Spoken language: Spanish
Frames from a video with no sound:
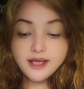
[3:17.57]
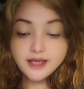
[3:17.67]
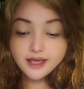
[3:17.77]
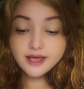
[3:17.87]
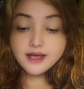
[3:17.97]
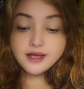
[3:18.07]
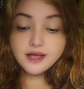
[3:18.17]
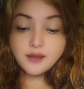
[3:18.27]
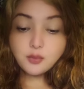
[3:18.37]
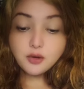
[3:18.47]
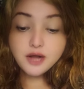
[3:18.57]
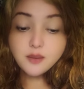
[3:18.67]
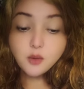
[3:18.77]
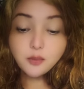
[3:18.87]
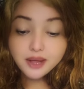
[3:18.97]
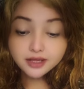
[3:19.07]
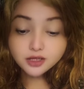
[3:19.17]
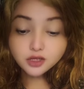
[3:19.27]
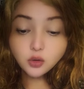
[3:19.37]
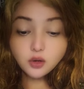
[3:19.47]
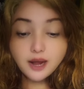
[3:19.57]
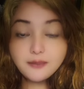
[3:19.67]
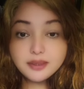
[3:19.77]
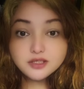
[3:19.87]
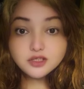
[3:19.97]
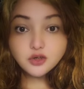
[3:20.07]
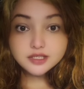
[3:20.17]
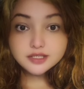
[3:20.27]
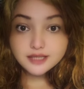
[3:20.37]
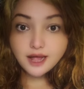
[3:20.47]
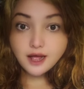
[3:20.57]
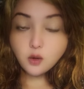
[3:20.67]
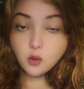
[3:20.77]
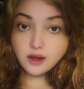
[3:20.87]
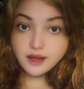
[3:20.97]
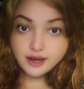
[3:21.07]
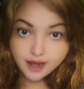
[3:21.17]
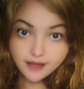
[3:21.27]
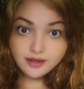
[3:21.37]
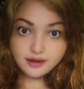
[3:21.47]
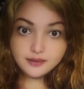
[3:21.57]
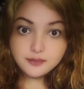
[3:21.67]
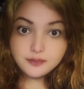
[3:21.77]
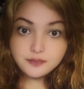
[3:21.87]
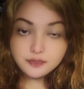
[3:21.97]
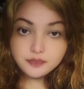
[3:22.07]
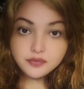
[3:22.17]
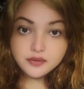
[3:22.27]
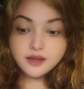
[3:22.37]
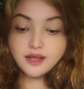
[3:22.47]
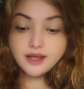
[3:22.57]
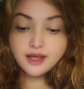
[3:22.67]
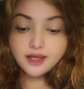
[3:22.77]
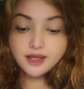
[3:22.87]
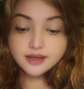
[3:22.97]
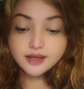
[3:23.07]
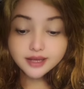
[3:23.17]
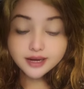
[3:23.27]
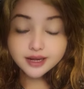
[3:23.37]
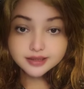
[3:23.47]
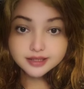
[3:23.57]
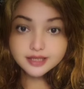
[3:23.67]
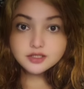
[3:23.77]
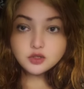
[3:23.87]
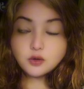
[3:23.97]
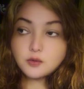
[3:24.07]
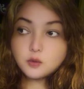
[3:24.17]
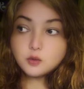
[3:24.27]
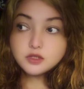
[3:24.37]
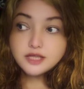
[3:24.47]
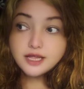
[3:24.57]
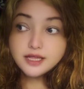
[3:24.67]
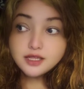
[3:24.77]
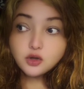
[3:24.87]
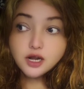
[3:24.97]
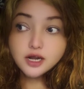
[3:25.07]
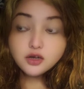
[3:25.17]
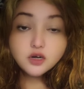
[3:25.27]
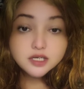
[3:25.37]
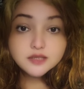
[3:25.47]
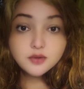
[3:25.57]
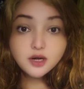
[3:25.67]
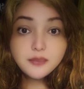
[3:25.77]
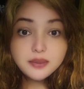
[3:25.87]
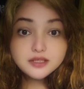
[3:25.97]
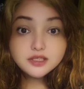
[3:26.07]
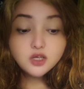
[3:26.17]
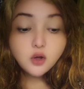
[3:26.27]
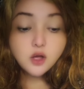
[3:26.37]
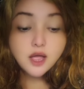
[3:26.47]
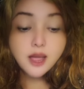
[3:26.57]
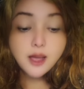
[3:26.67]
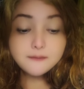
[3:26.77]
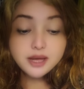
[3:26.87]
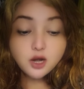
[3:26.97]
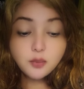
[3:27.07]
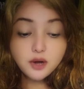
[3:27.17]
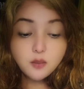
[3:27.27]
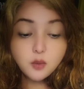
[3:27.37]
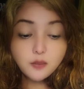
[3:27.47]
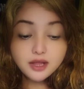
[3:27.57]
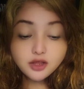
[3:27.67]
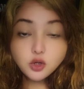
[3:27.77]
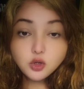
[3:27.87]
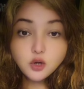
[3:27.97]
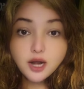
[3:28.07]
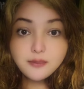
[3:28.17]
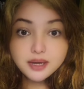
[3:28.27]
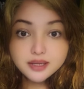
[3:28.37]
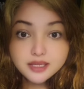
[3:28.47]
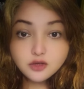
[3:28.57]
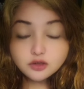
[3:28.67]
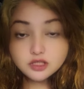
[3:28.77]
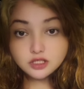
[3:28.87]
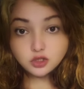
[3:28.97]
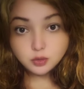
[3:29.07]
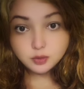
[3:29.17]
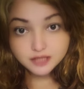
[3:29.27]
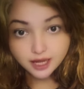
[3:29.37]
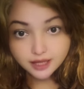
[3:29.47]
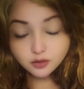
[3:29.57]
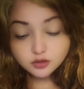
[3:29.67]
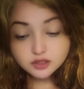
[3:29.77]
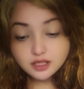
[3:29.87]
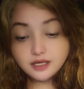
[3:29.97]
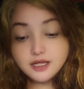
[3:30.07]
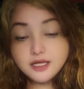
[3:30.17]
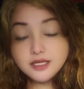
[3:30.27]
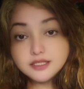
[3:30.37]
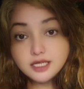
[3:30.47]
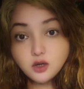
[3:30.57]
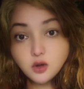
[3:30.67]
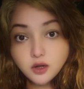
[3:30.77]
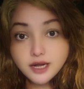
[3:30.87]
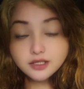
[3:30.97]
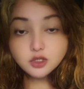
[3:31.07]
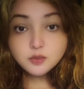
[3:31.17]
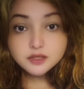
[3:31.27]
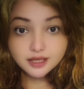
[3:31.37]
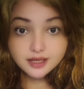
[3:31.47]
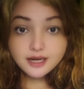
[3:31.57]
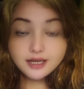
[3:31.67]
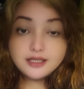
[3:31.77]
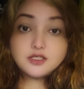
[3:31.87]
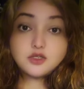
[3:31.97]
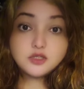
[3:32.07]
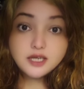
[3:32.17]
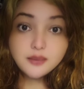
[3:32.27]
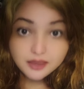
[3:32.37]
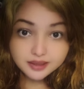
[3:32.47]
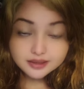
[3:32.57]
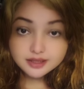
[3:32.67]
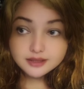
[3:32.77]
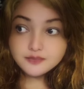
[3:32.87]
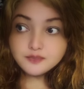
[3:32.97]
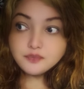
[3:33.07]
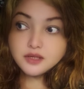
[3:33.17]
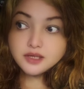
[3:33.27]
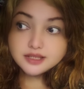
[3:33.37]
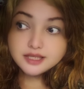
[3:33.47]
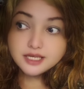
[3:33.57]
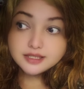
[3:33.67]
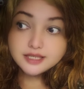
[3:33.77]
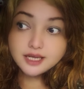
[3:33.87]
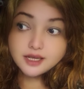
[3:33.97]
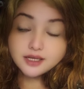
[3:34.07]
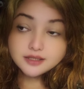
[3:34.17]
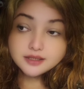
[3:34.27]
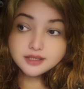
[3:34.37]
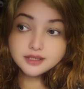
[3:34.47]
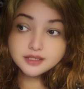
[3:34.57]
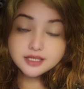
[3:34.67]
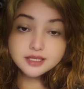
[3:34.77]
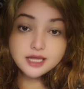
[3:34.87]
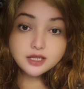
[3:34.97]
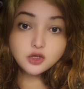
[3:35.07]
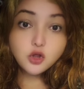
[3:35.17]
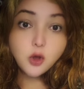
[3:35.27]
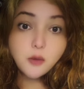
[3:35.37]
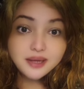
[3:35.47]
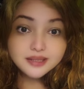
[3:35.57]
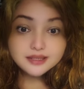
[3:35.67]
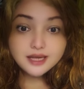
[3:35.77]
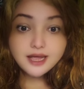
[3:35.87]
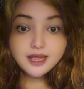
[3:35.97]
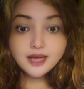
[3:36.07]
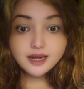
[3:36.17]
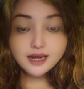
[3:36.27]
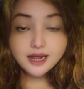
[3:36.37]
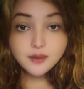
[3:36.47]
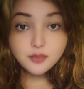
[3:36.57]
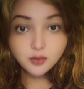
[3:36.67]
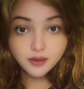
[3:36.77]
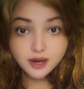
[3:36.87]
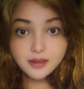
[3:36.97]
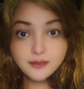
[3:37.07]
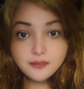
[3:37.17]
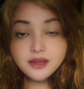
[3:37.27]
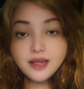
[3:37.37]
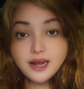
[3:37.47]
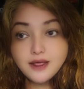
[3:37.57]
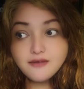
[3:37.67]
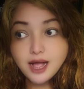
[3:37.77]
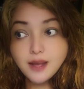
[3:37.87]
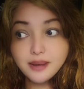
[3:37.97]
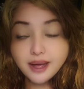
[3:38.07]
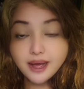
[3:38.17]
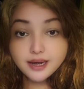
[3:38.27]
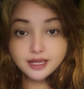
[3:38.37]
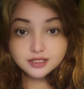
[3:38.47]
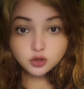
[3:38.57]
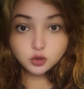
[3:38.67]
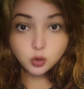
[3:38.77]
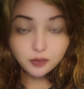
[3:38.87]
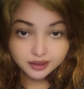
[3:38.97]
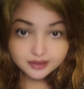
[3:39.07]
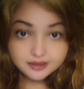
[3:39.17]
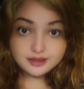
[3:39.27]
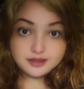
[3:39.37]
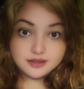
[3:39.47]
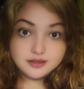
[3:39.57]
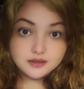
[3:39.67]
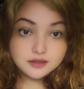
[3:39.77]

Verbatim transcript: Y por el momento la pensión está congelada. Eh, ¿Qué quiere decir eso? Usted no, le, no recibió la pensión, pero por el momento no la ha perdido. Si subsana usted, si logra subsanar en estos tres meses, si se, si se tardó dos meses en arreglar el problema, le van a pagar estos dos meses.